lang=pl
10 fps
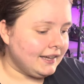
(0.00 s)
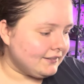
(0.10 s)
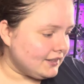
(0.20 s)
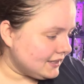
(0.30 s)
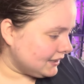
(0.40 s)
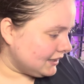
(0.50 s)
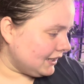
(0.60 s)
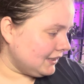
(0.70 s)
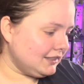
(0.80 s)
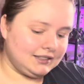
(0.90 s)
Więc
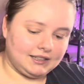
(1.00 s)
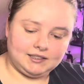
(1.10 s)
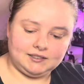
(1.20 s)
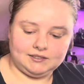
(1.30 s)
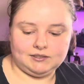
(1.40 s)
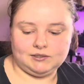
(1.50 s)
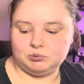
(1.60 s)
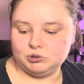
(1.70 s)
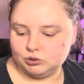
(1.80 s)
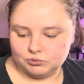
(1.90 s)
generalnie tak. Y,
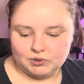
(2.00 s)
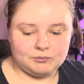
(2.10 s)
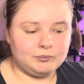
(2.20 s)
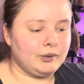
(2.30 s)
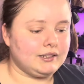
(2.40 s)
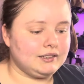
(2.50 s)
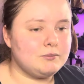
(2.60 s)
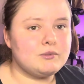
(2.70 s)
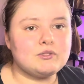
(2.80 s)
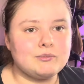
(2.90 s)
przyszłam,
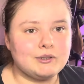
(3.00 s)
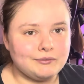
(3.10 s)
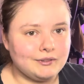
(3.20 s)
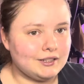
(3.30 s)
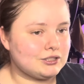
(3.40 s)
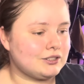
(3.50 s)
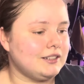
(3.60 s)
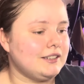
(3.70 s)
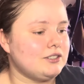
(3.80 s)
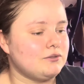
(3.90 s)
pogadamy sobie chwileczkę.
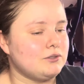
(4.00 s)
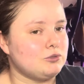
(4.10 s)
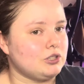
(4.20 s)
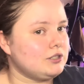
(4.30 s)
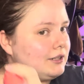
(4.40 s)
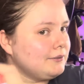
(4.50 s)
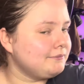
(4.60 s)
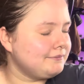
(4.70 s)
Ja się w tym czasie